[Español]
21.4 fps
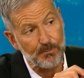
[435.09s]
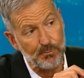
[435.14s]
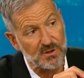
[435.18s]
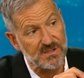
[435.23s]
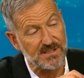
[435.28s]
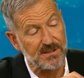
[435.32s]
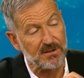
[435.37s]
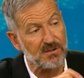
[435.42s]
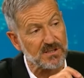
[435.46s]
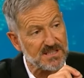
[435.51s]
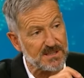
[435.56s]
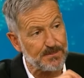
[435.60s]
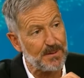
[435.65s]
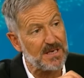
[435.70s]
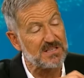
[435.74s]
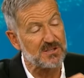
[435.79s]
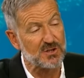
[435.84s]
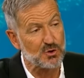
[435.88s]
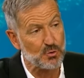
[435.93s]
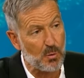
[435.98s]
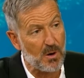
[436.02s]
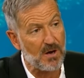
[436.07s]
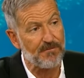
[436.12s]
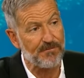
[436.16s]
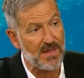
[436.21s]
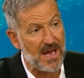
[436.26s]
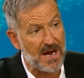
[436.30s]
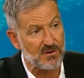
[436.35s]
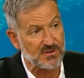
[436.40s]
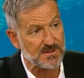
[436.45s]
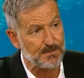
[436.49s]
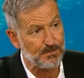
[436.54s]
Brasil, a hablarle
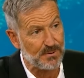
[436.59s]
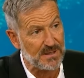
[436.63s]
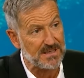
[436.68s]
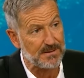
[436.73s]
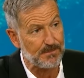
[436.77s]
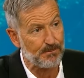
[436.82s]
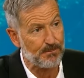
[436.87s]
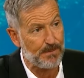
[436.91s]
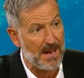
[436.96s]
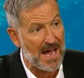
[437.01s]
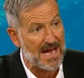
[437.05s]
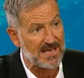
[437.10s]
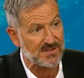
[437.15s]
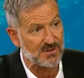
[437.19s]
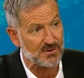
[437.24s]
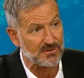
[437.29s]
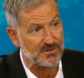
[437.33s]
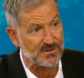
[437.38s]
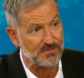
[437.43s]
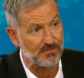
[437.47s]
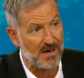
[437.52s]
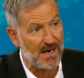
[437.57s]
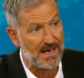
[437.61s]
a 12.000 pastores,